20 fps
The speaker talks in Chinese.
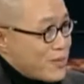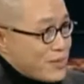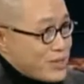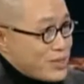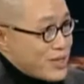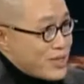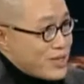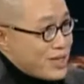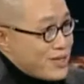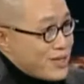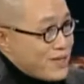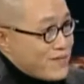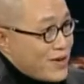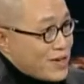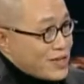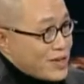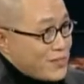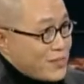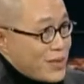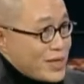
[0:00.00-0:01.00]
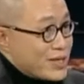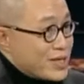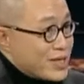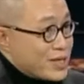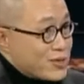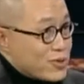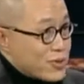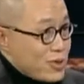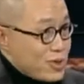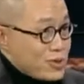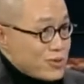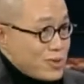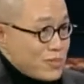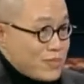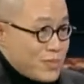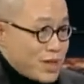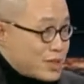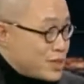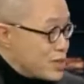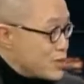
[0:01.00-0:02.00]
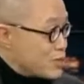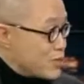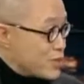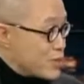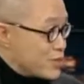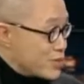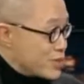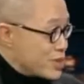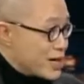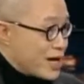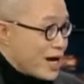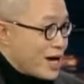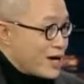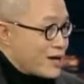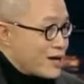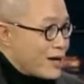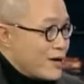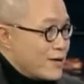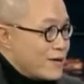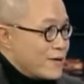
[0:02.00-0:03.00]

候我们这些地方像北京缺水，北京多容易，历史